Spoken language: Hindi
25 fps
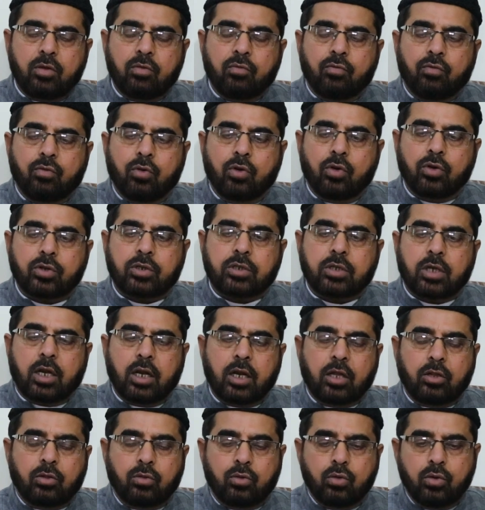वो
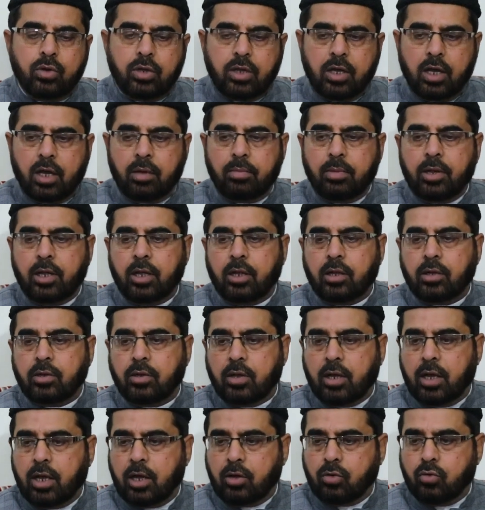सारी दुनिया में
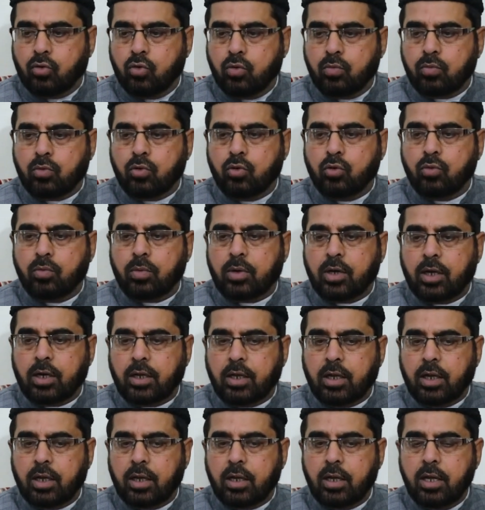जो है घूम घूम कर
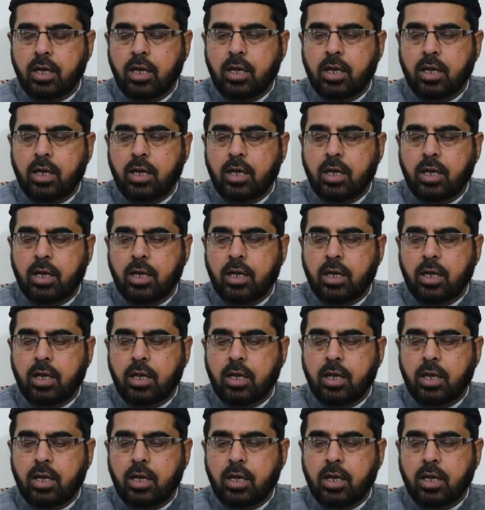ये